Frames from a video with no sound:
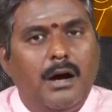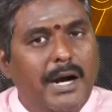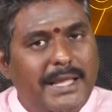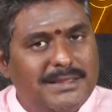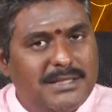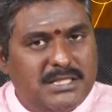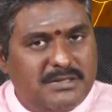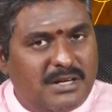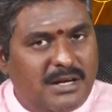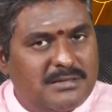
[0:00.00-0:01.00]
அனைத்து
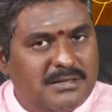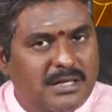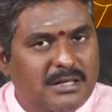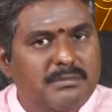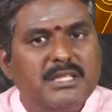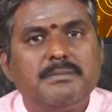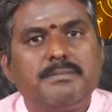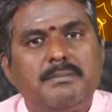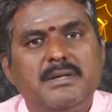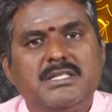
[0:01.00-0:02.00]
ஜீவராசிகளும் இந்த
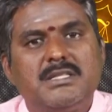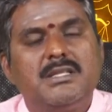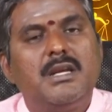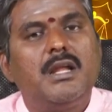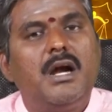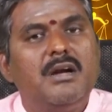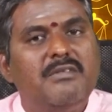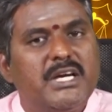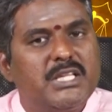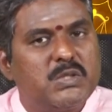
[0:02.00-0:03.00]
பிரபஞ்சத்தில் நாள்
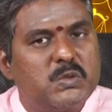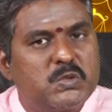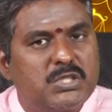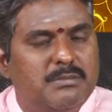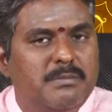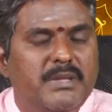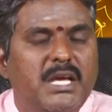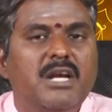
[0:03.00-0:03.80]
வகை தோற்றமும்